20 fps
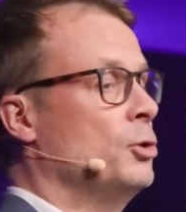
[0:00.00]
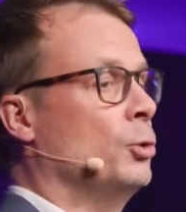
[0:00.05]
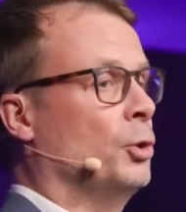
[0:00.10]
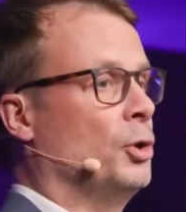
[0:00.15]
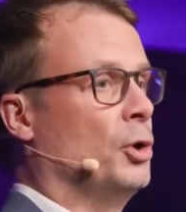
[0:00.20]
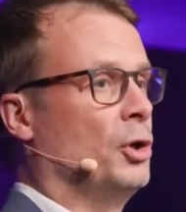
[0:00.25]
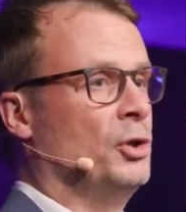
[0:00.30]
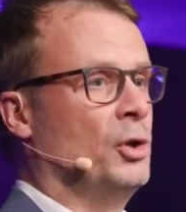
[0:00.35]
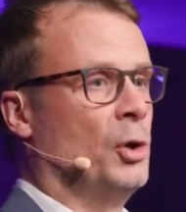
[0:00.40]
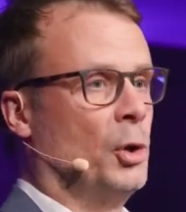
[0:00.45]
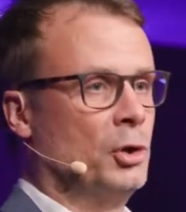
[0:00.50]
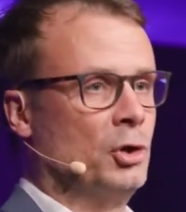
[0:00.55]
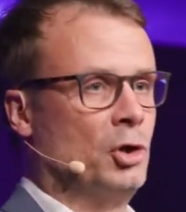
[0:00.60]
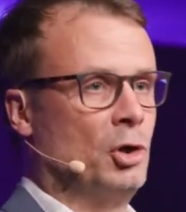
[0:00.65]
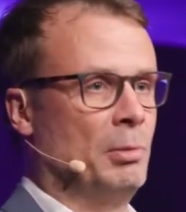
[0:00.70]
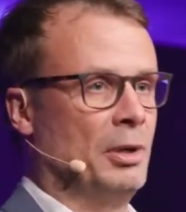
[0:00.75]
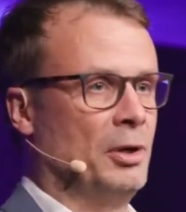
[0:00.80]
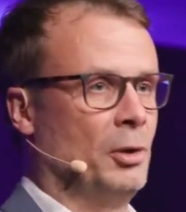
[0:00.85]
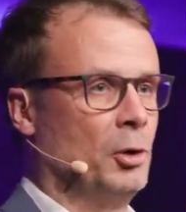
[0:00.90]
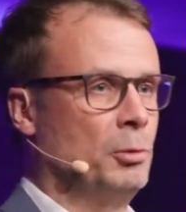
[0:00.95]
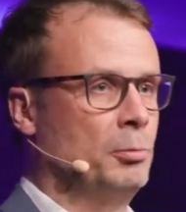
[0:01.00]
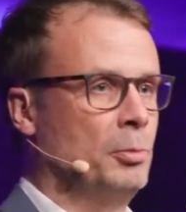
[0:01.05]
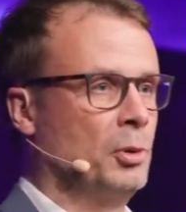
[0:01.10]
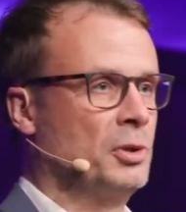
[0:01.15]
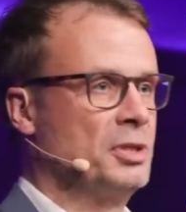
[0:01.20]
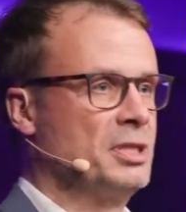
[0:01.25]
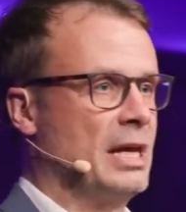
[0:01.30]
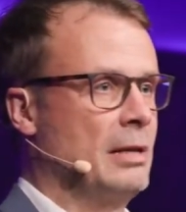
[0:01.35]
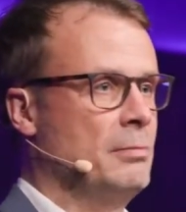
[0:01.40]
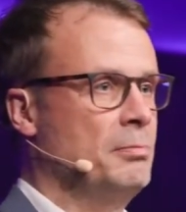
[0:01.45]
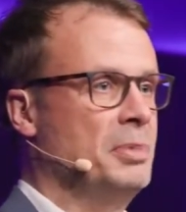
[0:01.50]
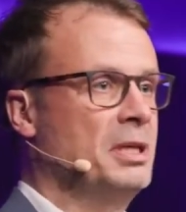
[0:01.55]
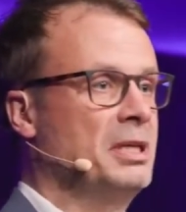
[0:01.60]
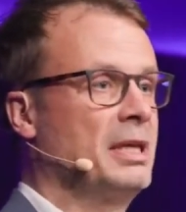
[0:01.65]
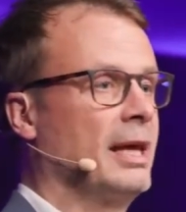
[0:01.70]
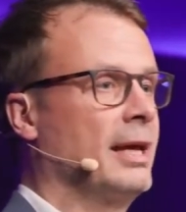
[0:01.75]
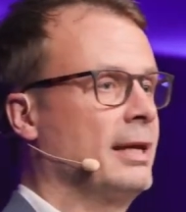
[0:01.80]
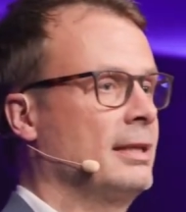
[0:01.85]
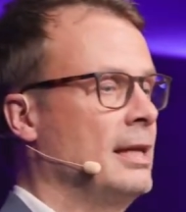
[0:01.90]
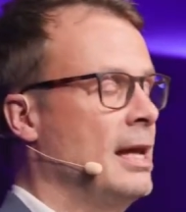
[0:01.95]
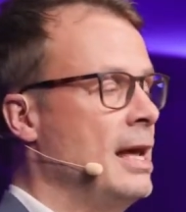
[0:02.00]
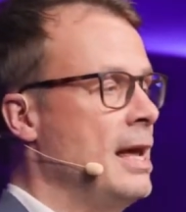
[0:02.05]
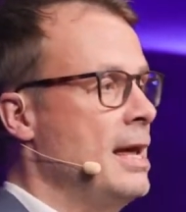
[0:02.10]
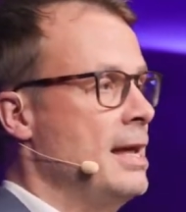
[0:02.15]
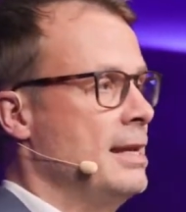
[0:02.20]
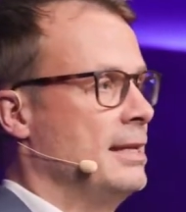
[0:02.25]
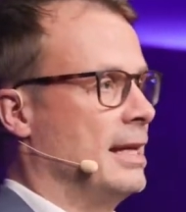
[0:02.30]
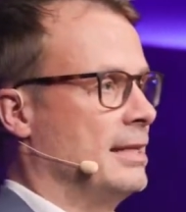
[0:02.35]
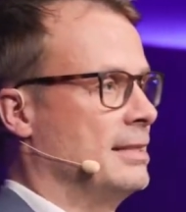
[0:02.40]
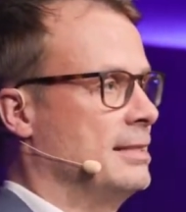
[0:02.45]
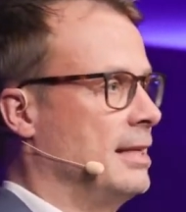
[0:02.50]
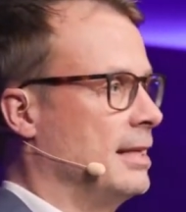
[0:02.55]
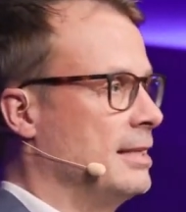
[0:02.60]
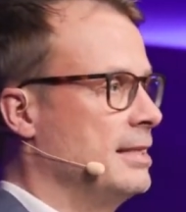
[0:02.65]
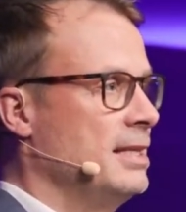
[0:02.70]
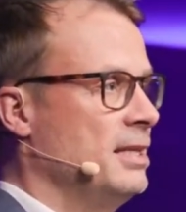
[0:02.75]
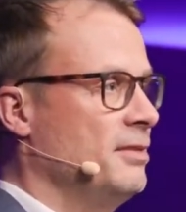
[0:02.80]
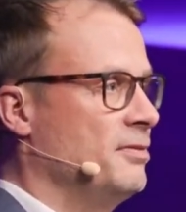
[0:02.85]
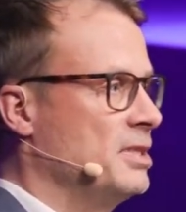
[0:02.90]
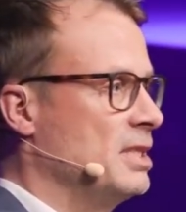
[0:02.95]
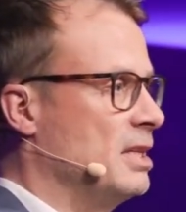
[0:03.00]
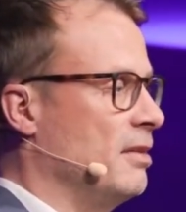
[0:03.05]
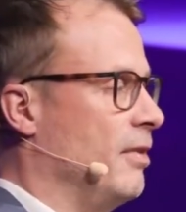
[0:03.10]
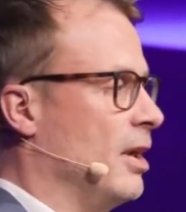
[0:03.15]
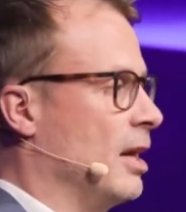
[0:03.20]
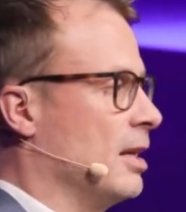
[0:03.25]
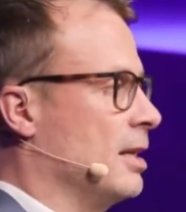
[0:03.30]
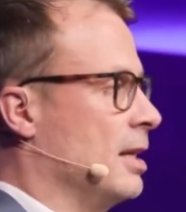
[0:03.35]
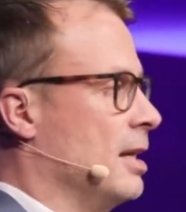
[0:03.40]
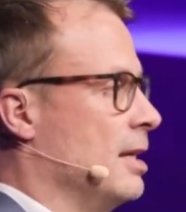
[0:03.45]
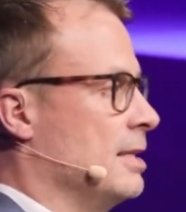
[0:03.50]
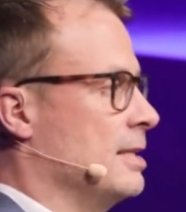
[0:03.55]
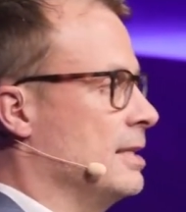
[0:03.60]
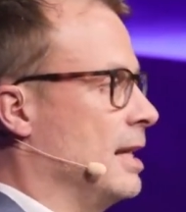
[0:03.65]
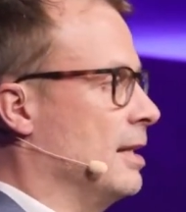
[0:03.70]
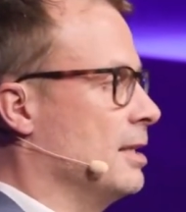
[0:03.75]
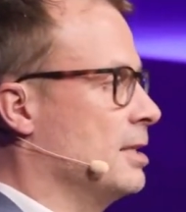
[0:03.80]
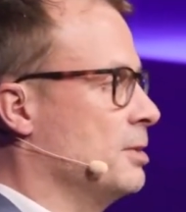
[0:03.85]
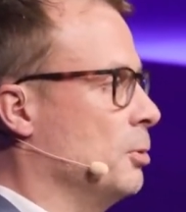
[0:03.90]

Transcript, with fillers: nur noch 9,9 Prozent beträgt. Das ist der tiefste Wert seit